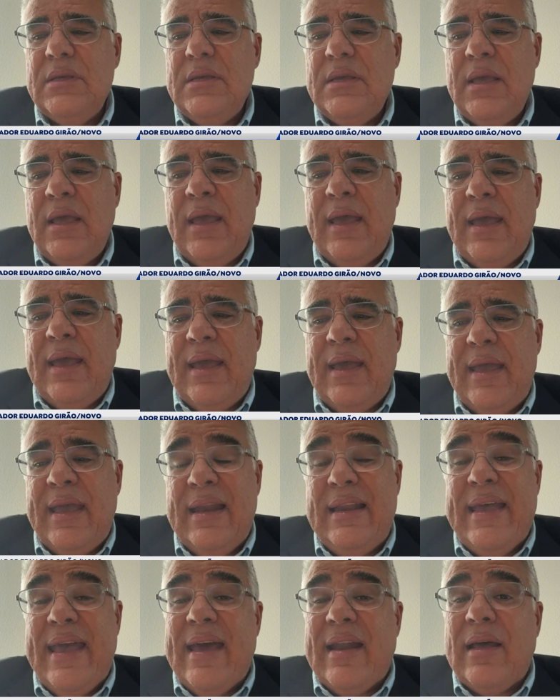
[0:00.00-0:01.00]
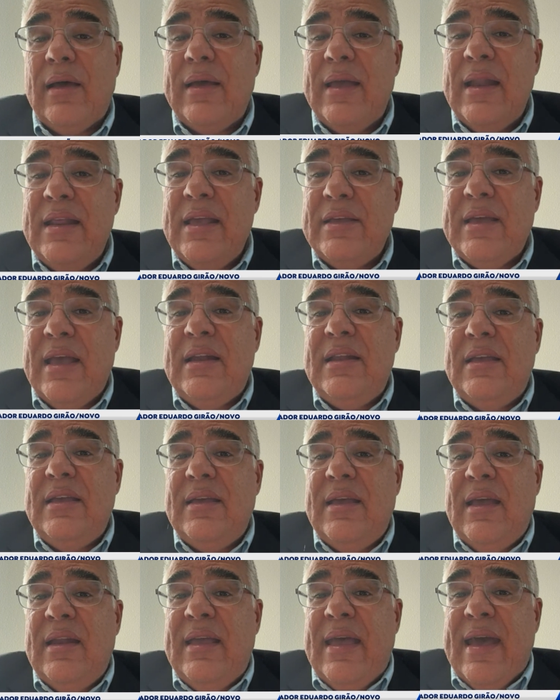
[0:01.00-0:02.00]
é, ele, era, ele,
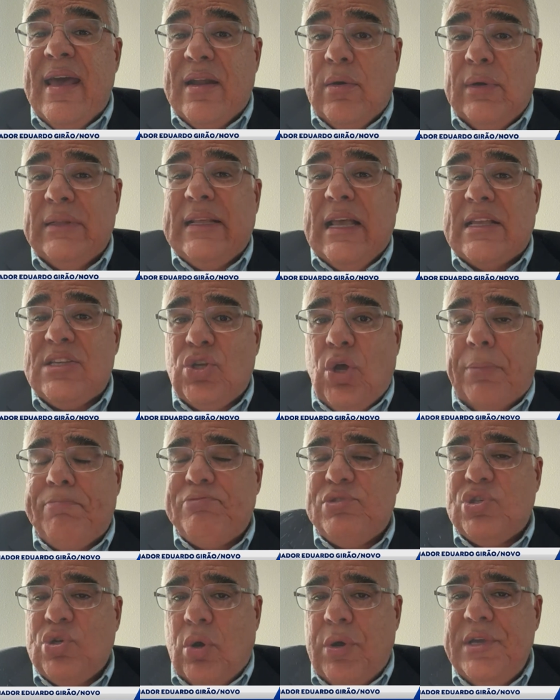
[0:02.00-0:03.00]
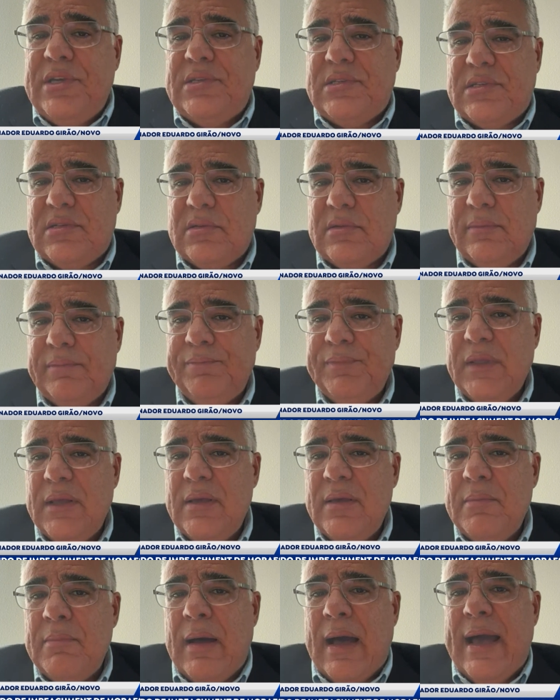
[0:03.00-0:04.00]
ele, ele era uma das opções
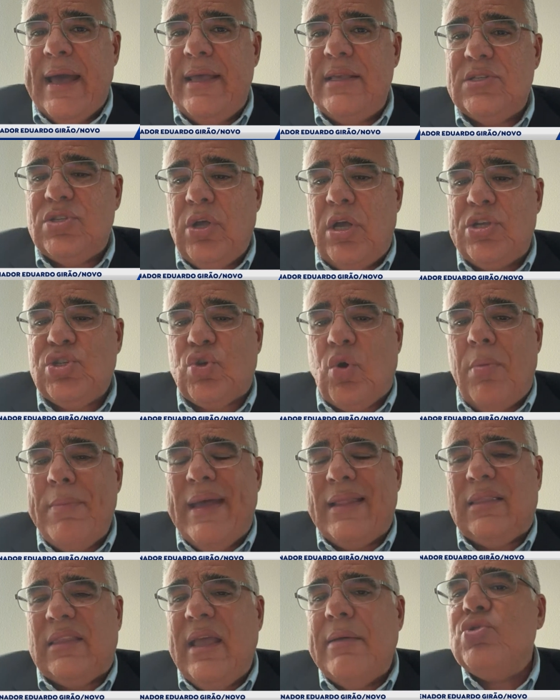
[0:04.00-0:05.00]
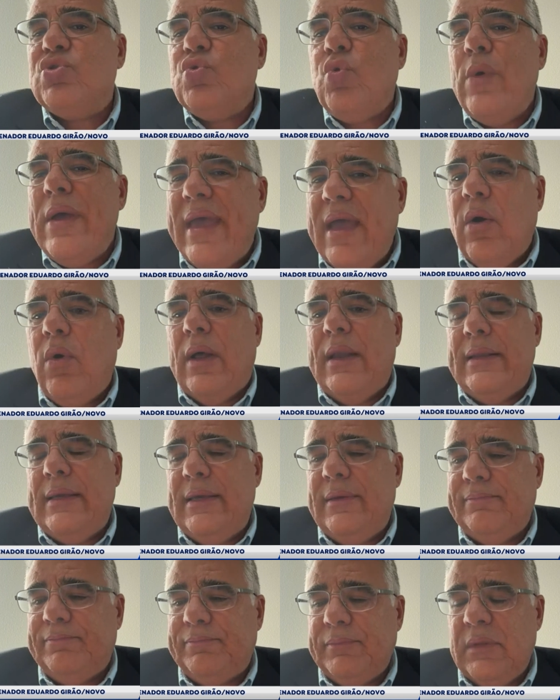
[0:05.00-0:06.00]
mas nós cometemos um erro
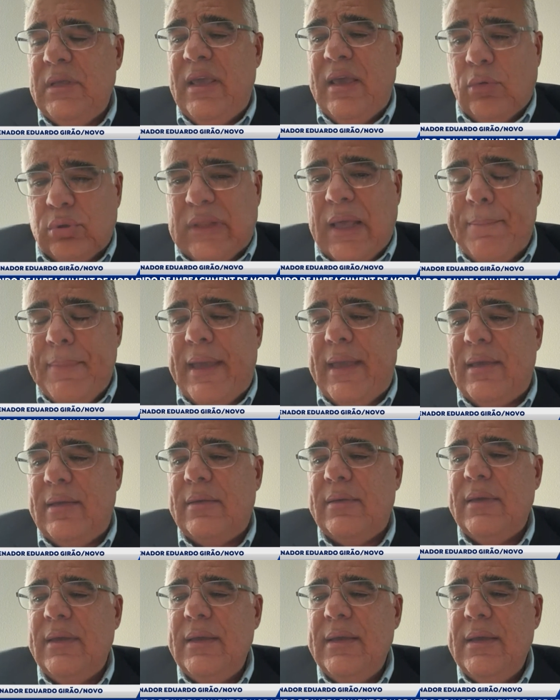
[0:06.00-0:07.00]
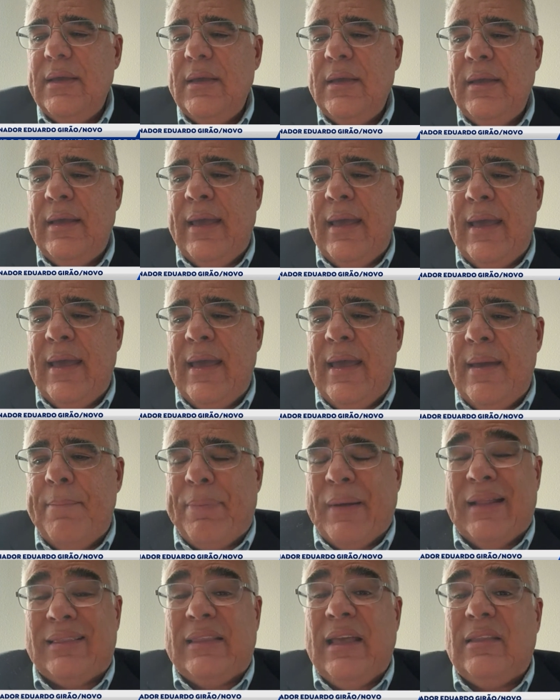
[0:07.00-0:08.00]
ali, e eu também, é,
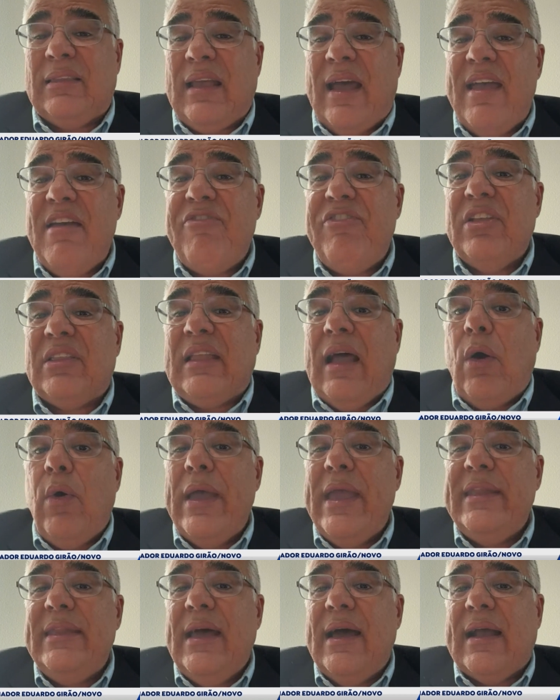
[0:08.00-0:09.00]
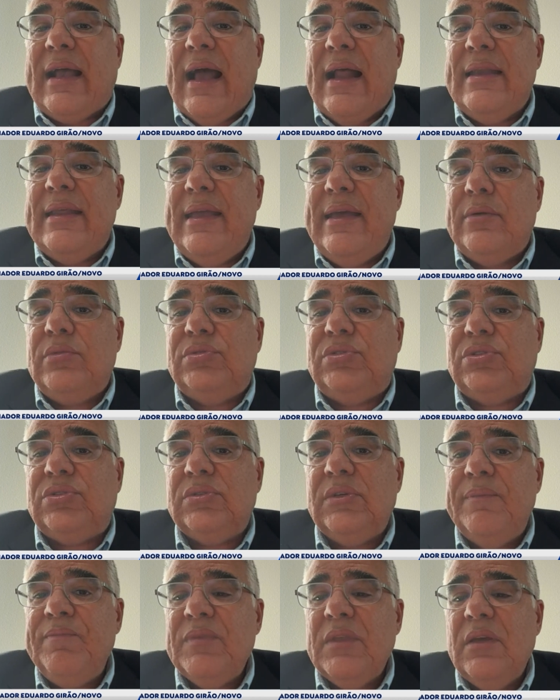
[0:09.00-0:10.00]
para tentar evitar o Renan
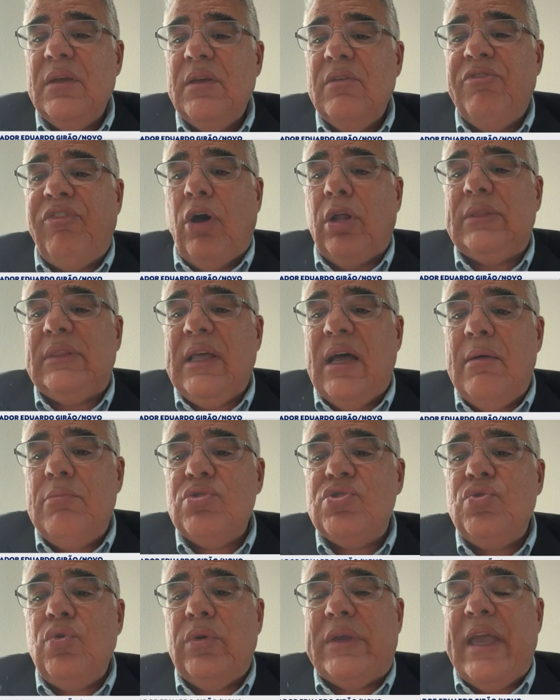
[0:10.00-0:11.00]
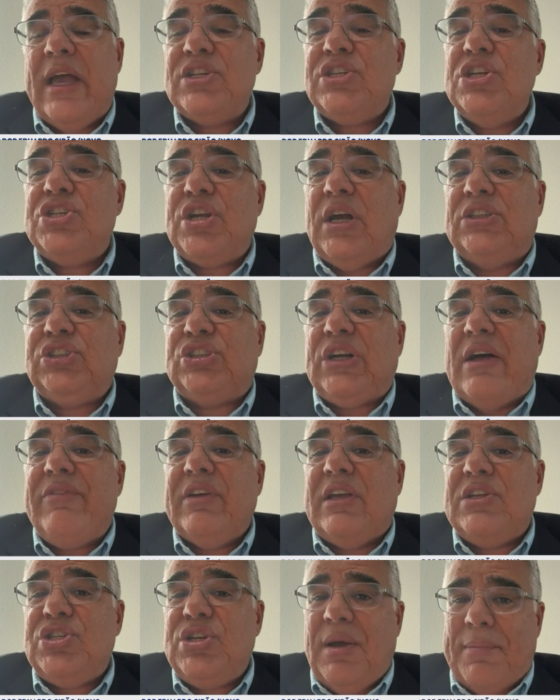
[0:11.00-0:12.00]
Calheiros, votamos no que a gente
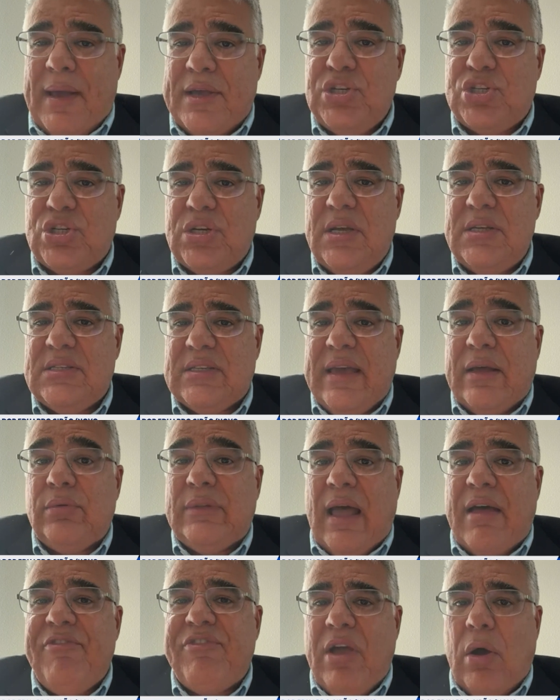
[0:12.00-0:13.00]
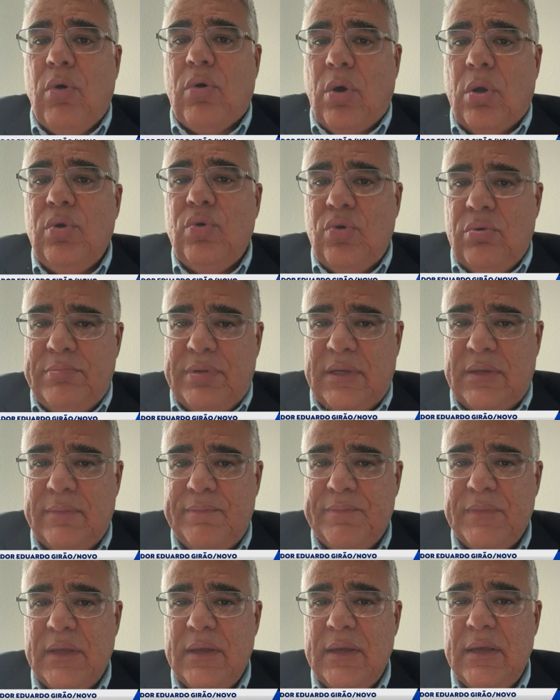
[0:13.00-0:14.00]
achava que tinha mais chance, que era o Davi Alcolumbre.
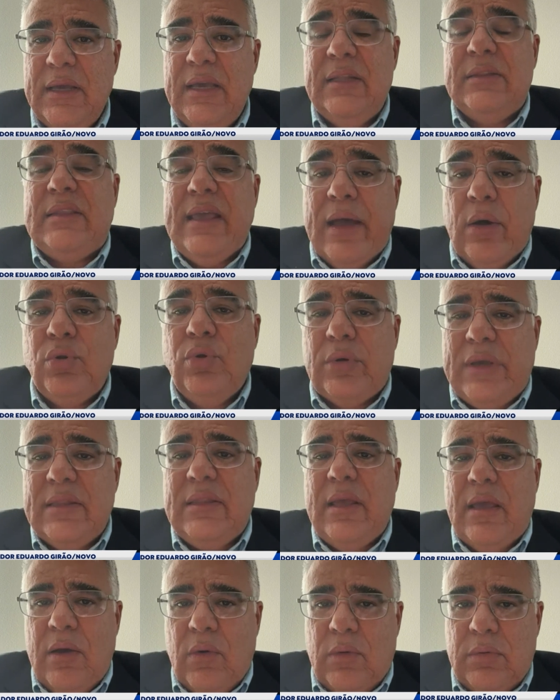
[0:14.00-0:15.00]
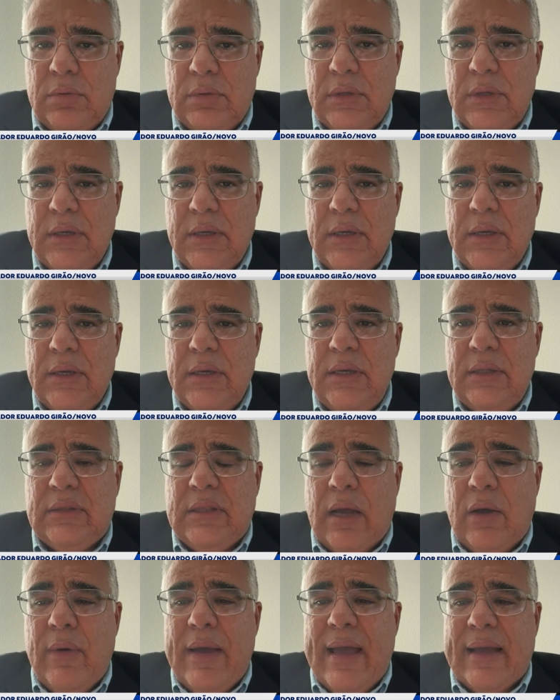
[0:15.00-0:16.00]
E deu no que deu.
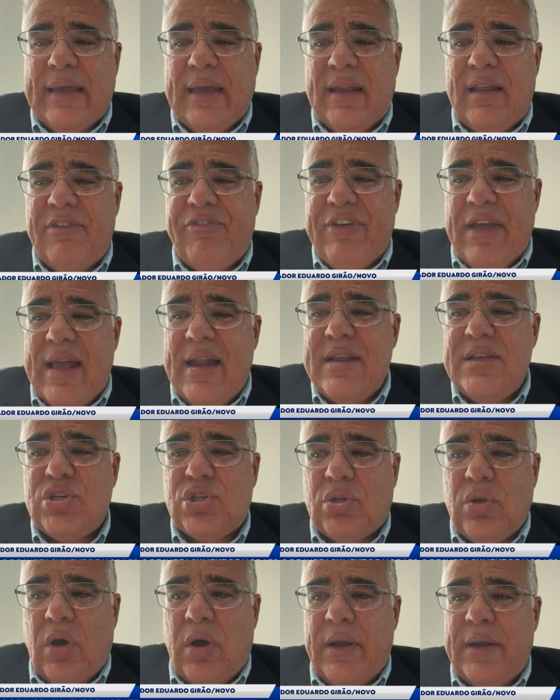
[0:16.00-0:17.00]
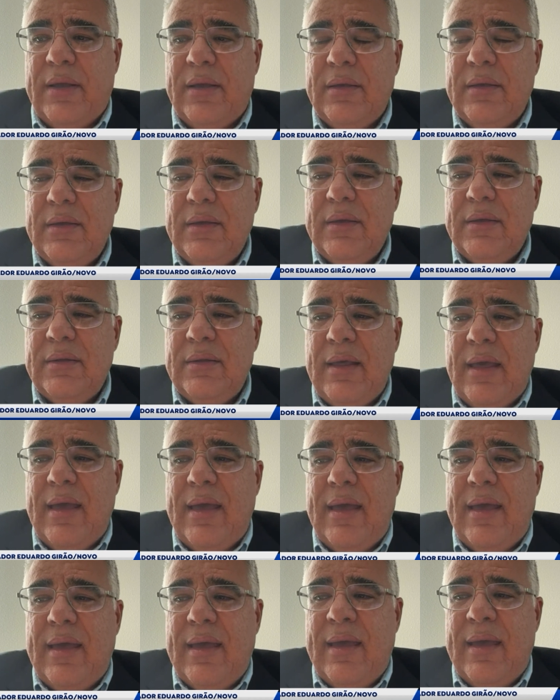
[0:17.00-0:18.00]
Então é aquela velha história. Né?
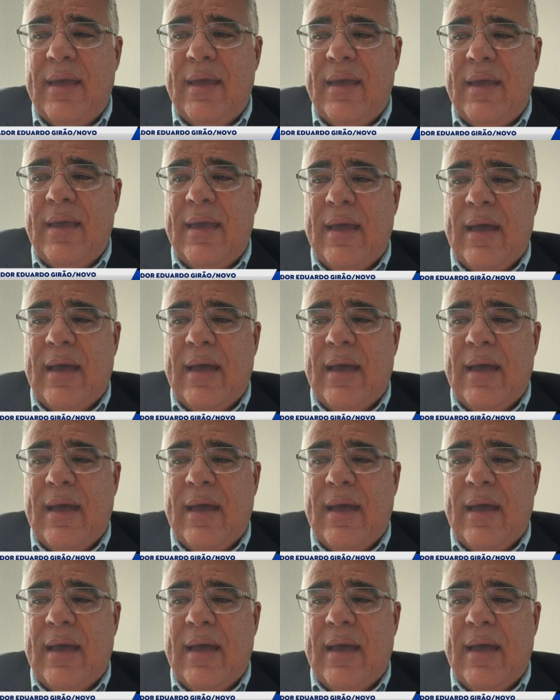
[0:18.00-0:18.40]
É, é,